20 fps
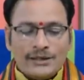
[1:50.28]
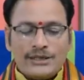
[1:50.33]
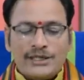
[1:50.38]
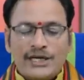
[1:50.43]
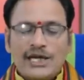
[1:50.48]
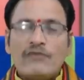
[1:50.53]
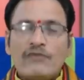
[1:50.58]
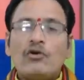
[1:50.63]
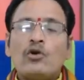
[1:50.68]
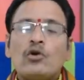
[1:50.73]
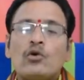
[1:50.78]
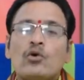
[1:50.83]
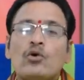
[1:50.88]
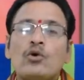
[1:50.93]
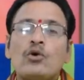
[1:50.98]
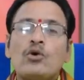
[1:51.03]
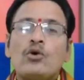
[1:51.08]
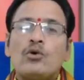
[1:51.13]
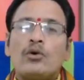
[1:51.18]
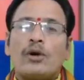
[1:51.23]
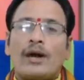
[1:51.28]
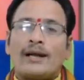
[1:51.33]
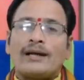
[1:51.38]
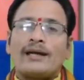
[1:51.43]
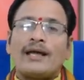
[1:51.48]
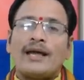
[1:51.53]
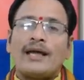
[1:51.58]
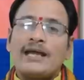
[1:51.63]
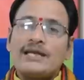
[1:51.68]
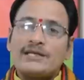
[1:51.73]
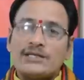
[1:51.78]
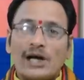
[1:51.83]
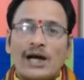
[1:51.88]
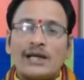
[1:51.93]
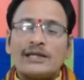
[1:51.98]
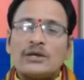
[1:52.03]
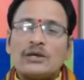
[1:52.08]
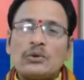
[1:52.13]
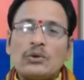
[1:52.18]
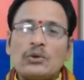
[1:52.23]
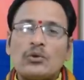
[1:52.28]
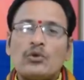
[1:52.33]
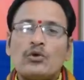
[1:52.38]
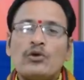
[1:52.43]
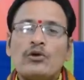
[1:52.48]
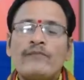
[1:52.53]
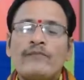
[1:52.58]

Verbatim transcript: జీవుడు అంటే జాతకుడు